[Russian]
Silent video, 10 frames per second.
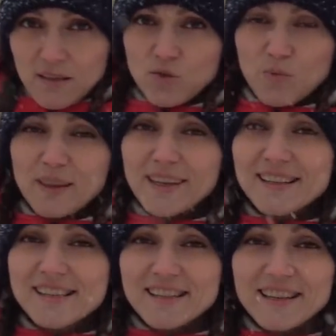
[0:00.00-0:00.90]

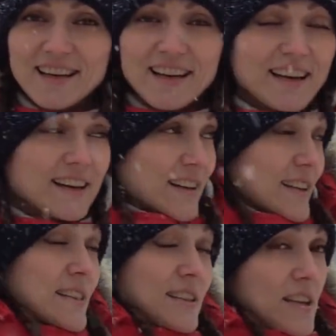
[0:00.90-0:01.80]
документации
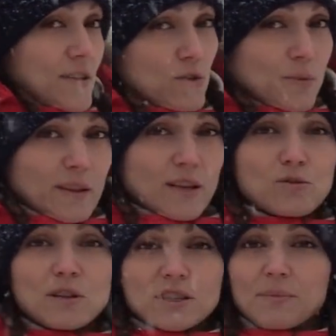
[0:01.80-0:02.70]
Сдача в
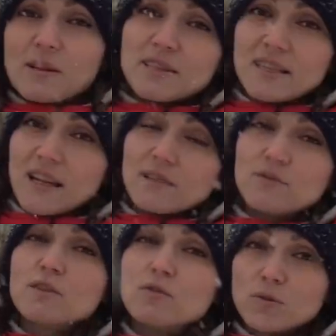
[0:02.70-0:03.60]
эксплуатацию должна была состояться
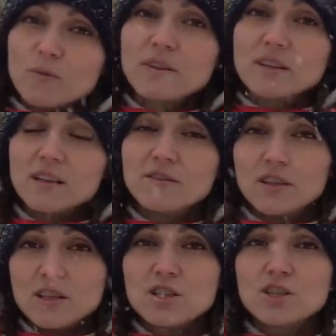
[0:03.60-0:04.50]
в четвертом квартале
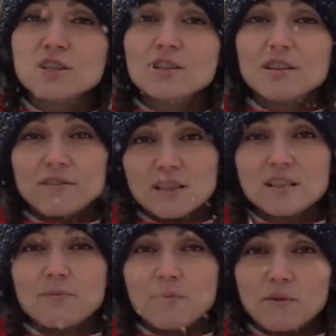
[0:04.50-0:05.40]

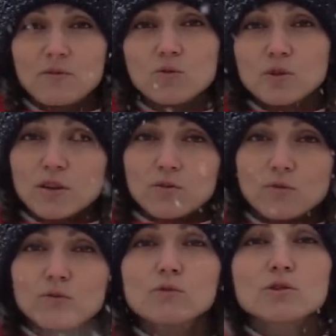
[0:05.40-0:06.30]
2021 года,
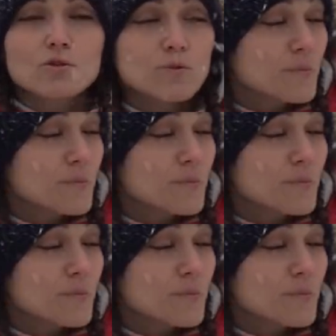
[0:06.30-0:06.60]
который только что